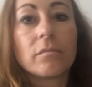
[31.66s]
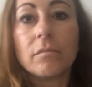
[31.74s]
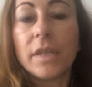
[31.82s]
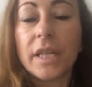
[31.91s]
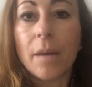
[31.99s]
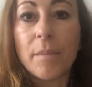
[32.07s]

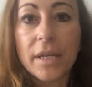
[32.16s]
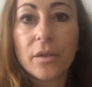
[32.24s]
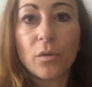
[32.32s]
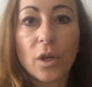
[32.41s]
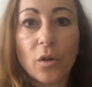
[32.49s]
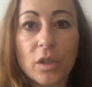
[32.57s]

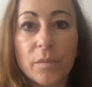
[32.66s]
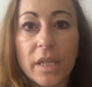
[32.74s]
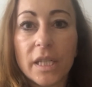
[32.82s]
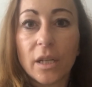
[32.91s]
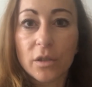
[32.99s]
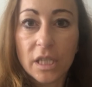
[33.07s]
Medikamente oder
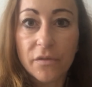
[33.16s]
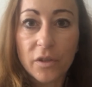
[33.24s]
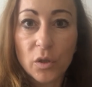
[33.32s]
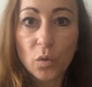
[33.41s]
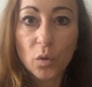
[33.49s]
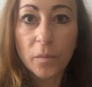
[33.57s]
Kosmetik aus
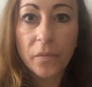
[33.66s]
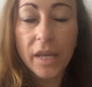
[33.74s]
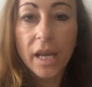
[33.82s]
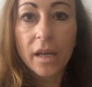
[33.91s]
Tierversuchen,